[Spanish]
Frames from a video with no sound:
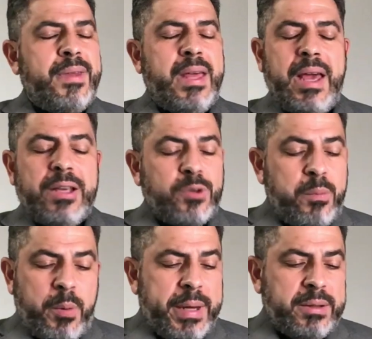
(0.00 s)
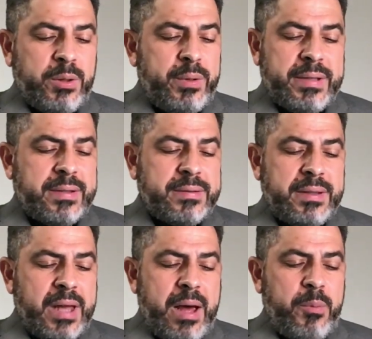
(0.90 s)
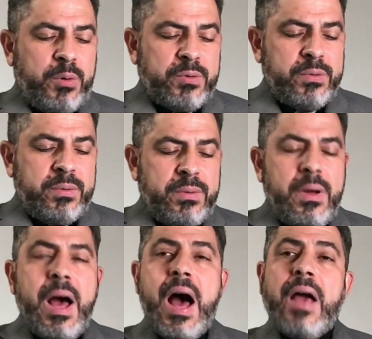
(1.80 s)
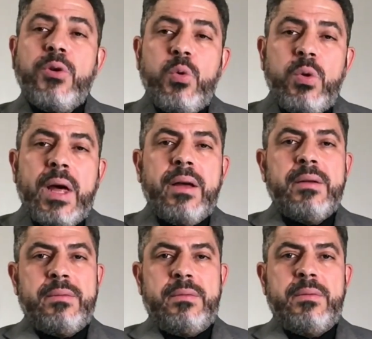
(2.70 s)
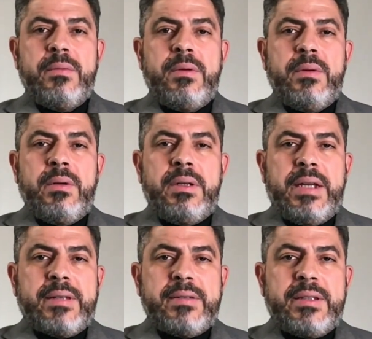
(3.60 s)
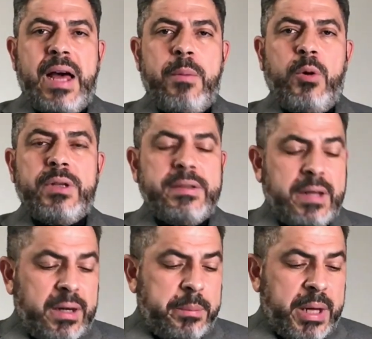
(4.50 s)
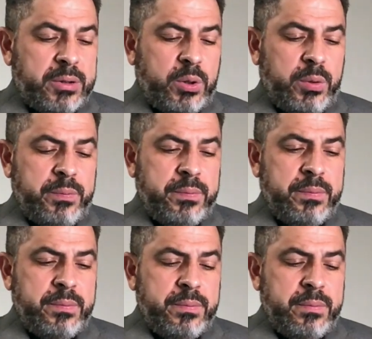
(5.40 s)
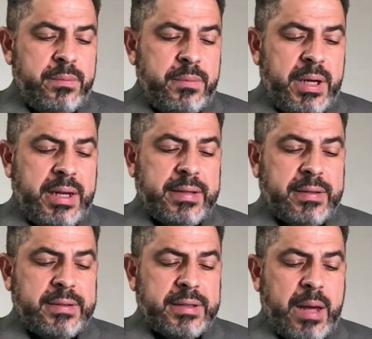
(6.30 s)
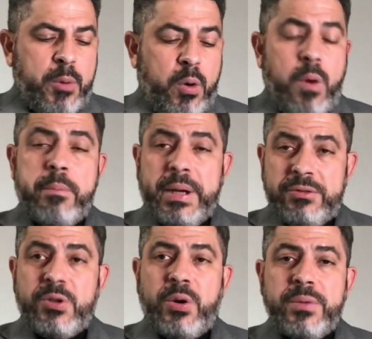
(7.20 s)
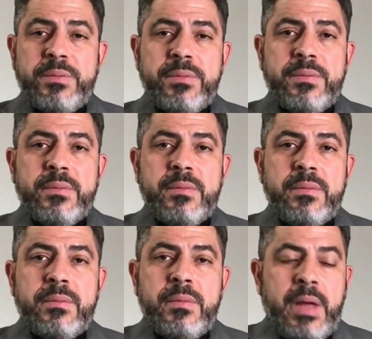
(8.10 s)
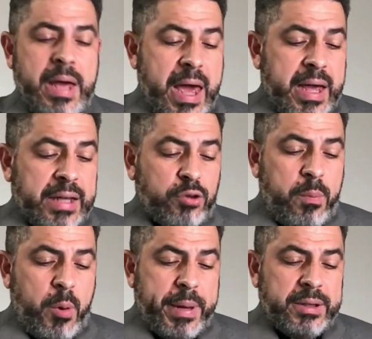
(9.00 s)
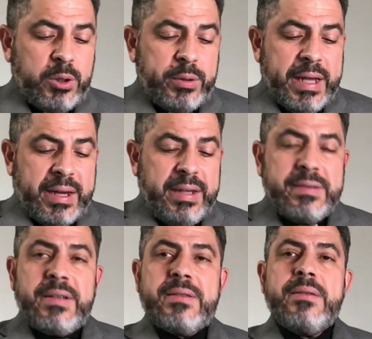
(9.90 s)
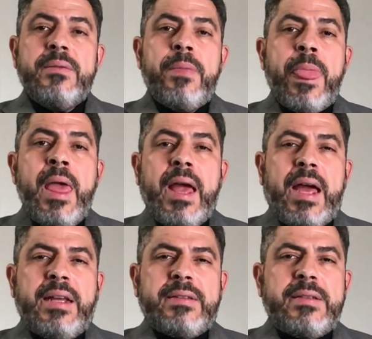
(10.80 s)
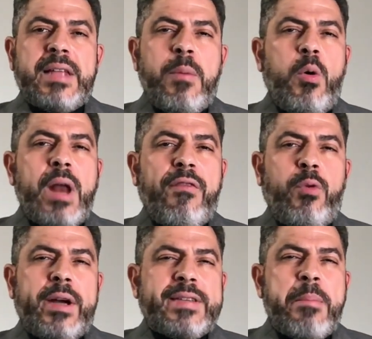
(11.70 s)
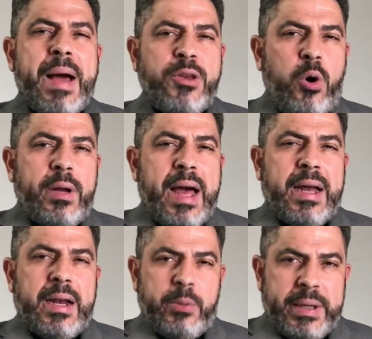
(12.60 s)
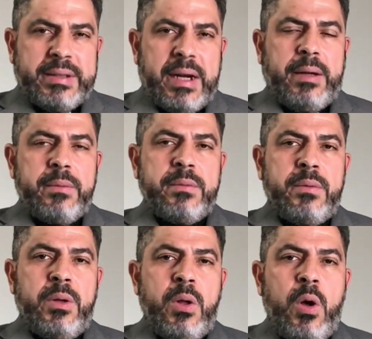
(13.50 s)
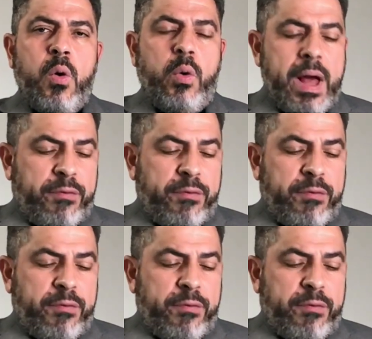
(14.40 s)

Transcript: en esos momentos necesitamos ayuda, necesitamos discernimiento y necesitamos comprensión. Es en esos momentos de crisis que necesitamos una fuerza mayor a la nuestra, una